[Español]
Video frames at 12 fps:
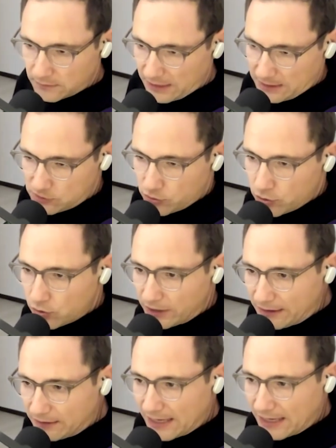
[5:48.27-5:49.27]
eso no
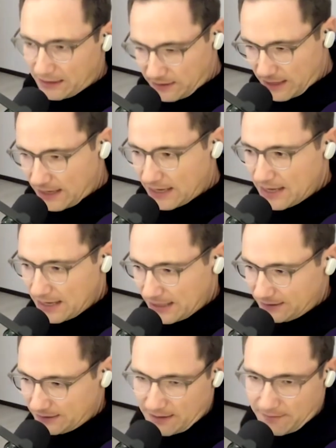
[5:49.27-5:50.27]
quita que tenga
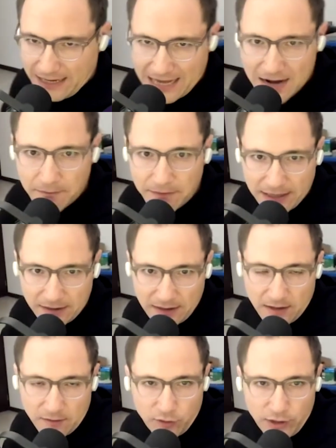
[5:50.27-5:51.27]
que trabajar para
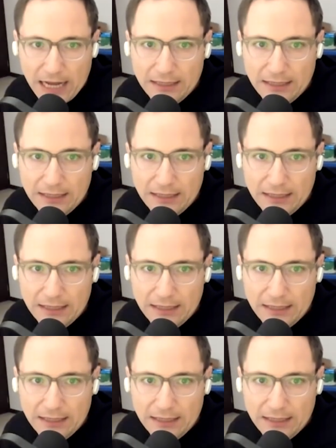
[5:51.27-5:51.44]
tener buena